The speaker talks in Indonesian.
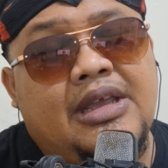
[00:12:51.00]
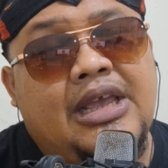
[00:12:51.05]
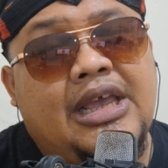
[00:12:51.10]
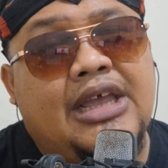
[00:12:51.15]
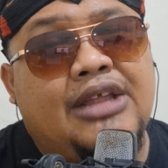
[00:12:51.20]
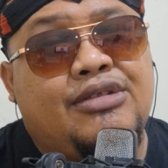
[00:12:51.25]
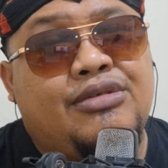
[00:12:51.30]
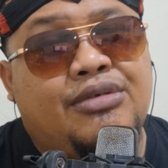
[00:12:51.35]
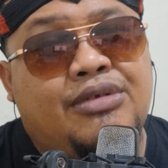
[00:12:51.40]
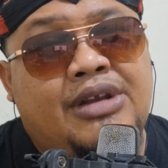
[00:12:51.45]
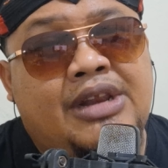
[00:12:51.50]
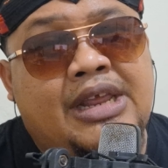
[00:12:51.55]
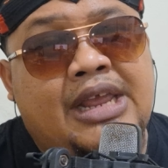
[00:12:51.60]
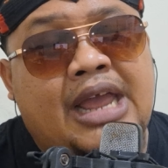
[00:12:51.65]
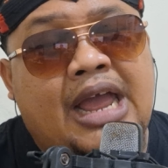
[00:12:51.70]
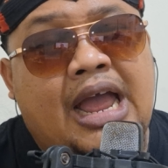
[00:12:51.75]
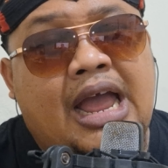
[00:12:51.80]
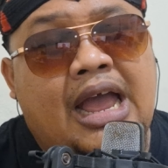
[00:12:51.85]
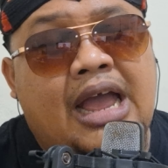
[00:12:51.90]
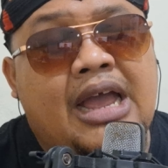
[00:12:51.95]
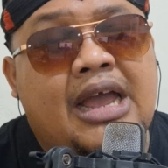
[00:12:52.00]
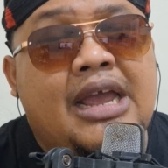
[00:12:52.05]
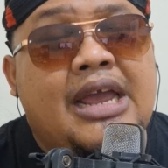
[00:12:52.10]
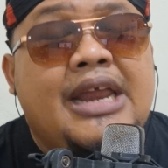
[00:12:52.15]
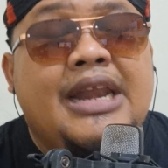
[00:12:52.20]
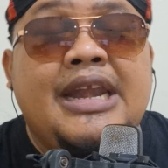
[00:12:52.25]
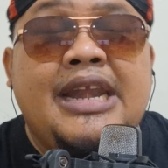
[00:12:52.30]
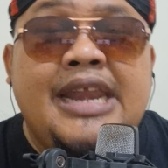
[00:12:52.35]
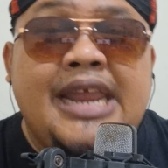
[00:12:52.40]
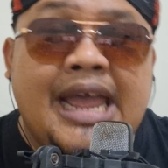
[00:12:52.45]
Gitu dia.
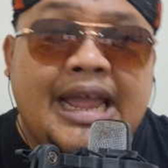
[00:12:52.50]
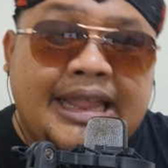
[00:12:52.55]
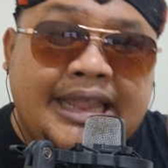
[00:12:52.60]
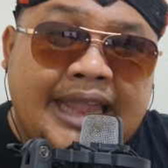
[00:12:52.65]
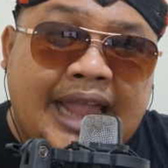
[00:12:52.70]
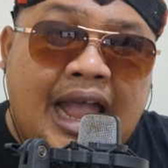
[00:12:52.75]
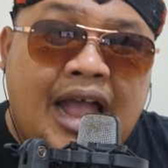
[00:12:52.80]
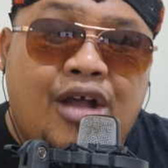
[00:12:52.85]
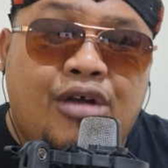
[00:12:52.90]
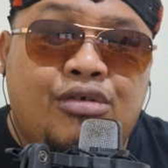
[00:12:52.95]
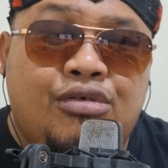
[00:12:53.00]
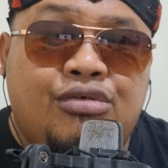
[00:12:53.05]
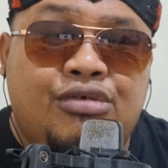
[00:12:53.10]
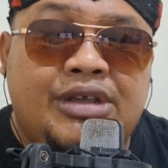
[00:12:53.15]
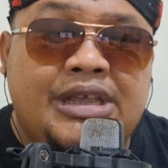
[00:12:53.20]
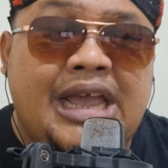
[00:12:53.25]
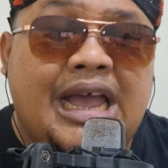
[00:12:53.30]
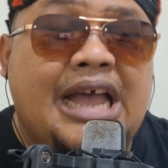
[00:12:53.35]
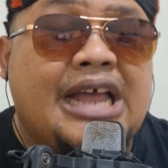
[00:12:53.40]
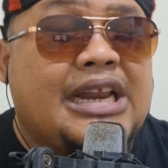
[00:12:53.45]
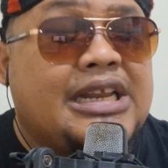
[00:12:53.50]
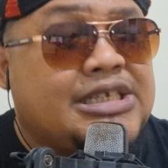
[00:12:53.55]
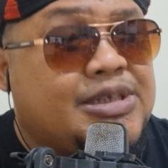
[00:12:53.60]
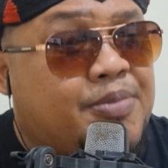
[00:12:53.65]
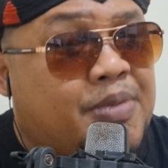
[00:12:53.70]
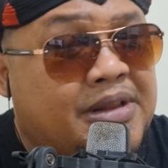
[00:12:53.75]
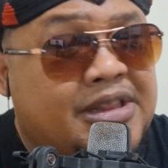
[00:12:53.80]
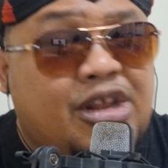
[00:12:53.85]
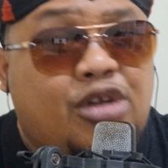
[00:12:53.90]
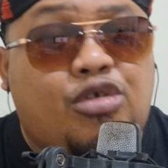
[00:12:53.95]
Dia tahu, ya
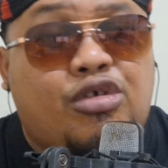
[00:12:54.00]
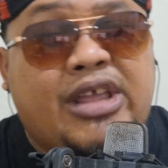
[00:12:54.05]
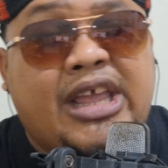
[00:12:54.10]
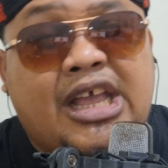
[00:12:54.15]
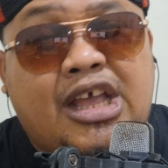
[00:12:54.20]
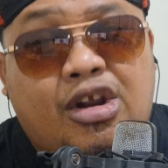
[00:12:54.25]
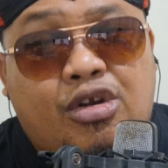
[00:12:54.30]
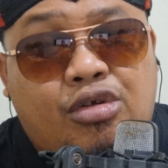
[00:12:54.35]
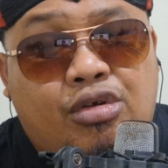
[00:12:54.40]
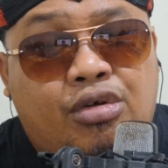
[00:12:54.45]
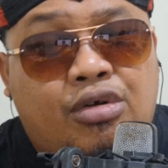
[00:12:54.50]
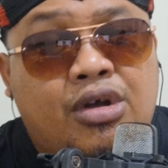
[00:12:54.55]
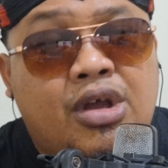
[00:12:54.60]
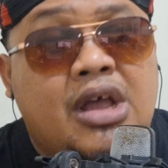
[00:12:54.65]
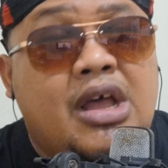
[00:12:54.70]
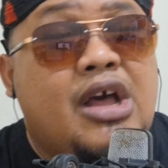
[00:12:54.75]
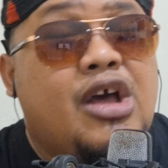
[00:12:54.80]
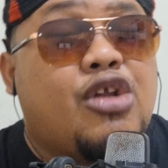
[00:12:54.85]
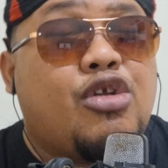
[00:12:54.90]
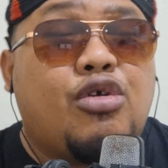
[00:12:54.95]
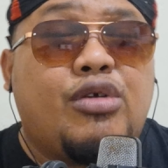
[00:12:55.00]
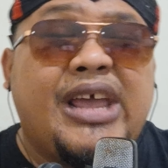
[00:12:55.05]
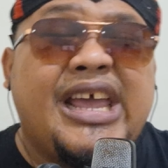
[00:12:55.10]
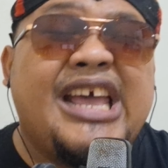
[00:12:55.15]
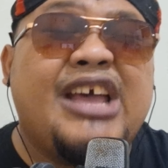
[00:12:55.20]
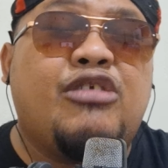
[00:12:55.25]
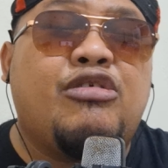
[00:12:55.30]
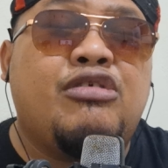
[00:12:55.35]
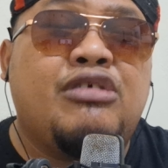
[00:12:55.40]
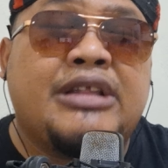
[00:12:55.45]
seperti Rocky Gerung. Rocky
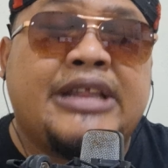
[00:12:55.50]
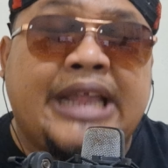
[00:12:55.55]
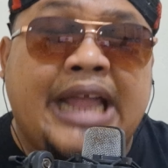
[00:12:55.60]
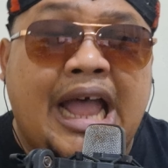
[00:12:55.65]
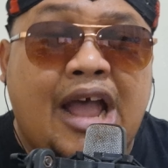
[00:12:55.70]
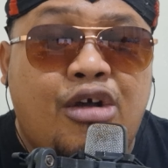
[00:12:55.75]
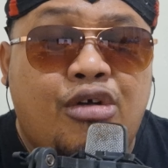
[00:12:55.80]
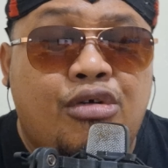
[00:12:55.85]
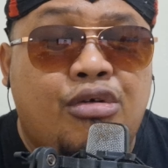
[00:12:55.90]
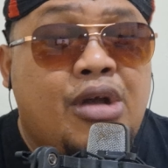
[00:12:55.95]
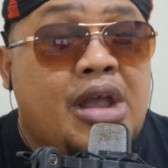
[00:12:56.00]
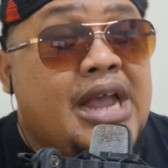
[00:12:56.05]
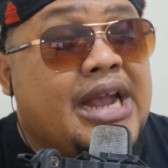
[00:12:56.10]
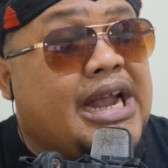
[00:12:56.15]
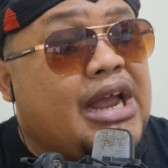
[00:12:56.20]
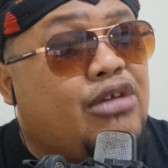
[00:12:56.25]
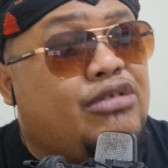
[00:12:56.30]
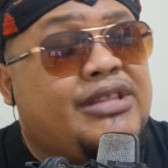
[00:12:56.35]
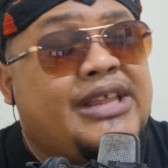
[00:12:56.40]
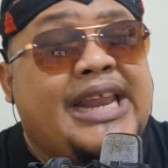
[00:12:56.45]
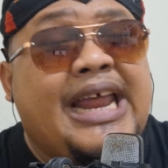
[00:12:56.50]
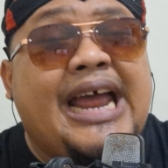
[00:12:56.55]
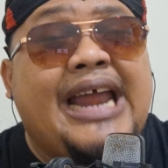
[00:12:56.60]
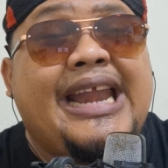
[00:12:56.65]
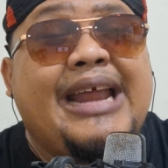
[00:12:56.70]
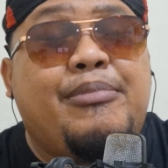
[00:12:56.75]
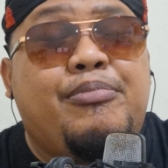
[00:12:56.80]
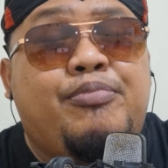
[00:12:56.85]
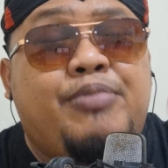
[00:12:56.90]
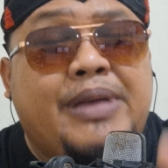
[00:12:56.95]
Gerung tahu kalau tidak
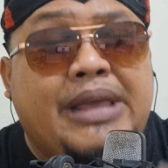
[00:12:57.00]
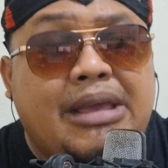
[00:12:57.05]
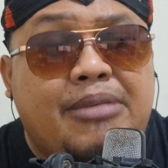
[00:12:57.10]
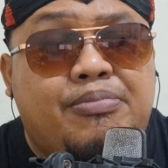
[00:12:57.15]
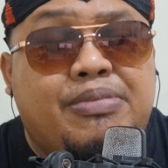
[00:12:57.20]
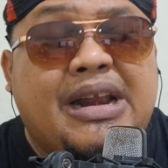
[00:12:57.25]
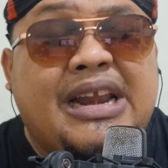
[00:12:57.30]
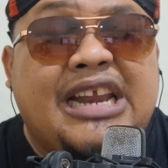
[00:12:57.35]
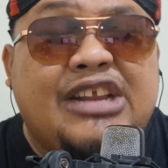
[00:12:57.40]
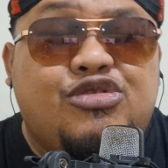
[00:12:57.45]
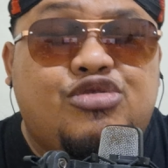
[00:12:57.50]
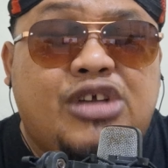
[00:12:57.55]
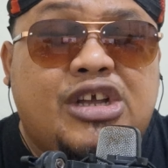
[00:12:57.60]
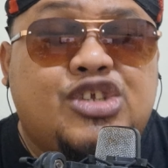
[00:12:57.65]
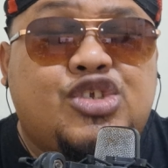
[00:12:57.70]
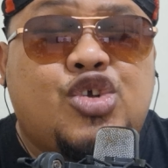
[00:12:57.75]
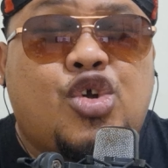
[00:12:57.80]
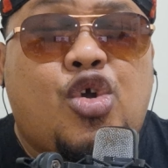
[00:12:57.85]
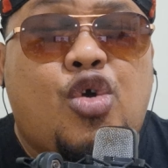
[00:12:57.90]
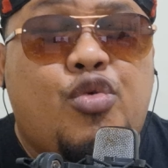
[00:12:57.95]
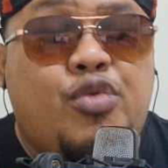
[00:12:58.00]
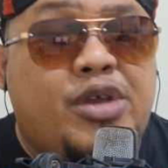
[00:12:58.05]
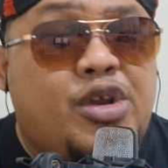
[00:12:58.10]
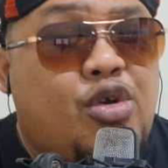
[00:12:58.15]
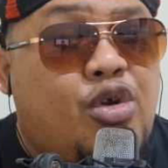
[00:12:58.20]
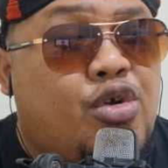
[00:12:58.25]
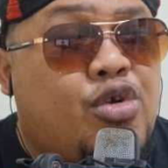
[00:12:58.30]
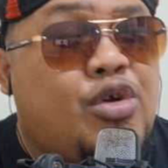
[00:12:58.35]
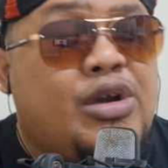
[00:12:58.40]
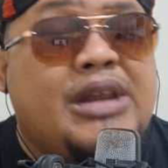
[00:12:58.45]
ada Gibran dan juga Joko
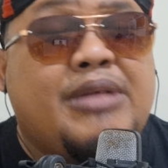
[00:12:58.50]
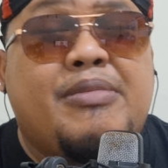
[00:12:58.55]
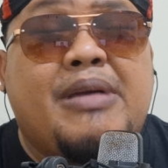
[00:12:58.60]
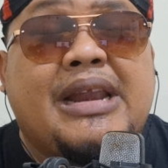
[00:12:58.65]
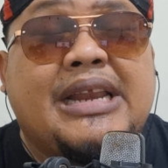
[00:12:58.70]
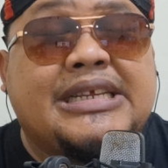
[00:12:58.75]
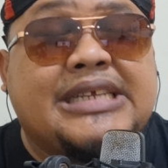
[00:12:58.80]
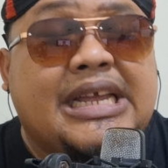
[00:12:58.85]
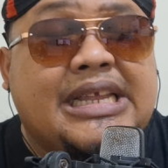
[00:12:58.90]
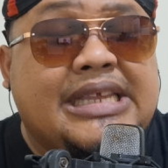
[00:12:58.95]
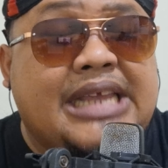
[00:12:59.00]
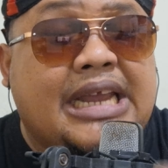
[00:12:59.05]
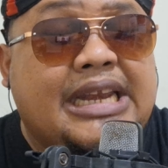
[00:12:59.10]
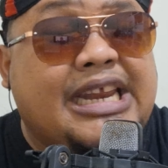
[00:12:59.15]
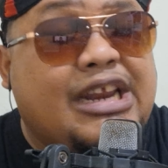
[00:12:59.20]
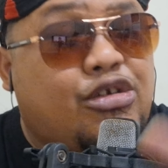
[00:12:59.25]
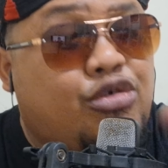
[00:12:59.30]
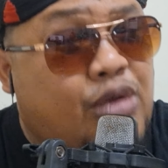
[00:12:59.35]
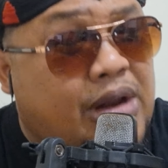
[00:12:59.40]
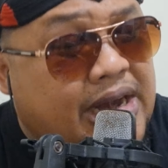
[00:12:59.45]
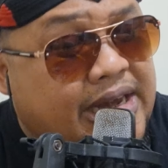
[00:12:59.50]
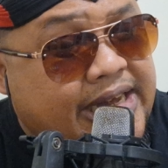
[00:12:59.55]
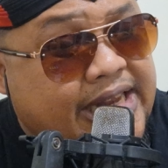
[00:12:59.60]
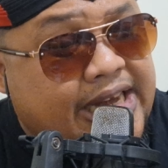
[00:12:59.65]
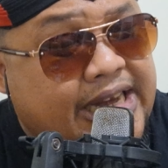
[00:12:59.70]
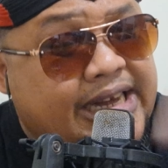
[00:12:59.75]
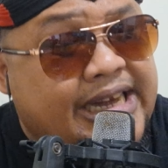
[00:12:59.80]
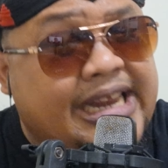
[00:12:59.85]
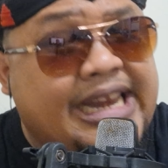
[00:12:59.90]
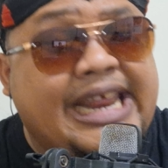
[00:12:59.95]
Widodo di barisannya di luar
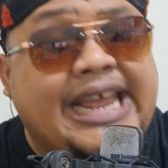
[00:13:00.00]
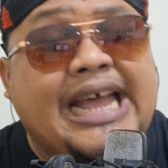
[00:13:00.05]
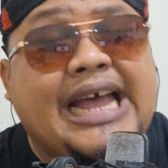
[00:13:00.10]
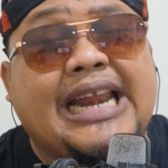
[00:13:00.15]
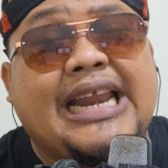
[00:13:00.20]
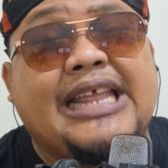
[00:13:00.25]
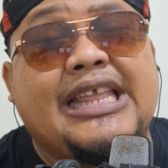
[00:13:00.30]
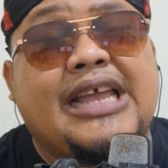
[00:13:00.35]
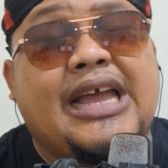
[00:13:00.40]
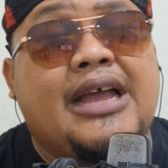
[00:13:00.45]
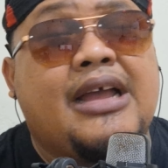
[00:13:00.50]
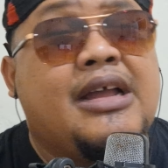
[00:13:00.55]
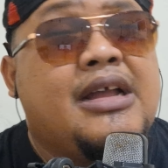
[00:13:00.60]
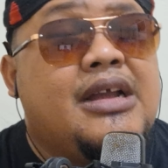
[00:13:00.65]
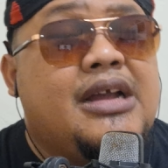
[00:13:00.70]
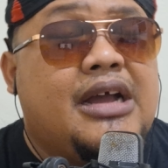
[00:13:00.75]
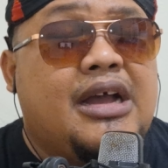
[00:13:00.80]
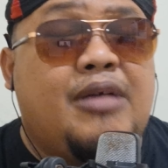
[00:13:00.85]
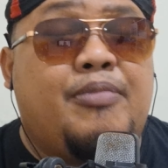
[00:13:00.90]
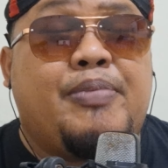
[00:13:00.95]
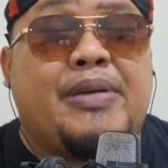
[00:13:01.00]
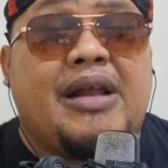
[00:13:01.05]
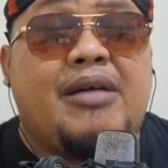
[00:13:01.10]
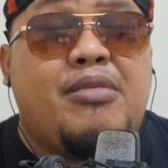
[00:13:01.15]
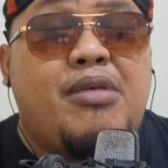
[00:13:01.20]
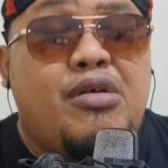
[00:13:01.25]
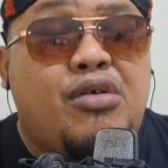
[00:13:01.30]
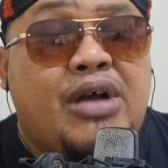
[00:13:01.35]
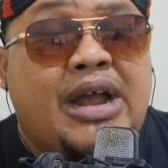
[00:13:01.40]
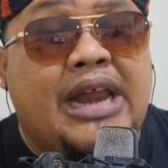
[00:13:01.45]
di, di lingkarannya eh,
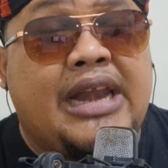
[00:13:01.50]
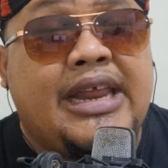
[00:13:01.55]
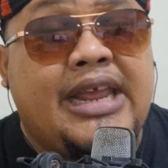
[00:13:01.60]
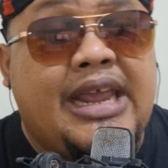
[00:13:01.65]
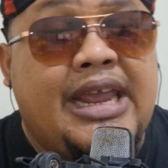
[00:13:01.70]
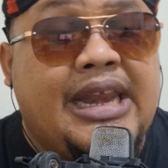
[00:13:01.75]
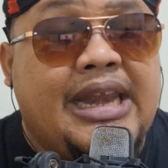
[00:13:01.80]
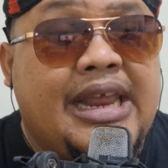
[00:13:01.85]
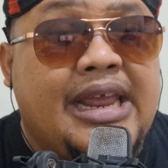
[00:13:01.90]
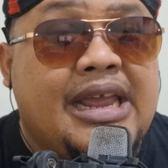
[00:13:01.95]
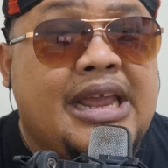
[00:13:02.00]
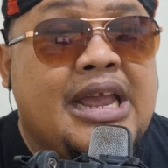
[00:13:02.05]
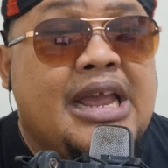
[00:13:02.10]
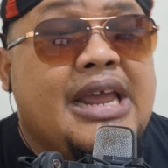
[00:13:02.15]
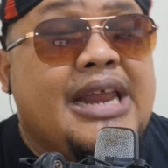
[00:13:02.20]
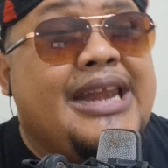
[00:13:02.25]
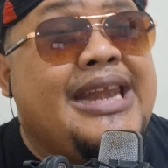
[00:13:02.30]
Prabowo kali ini,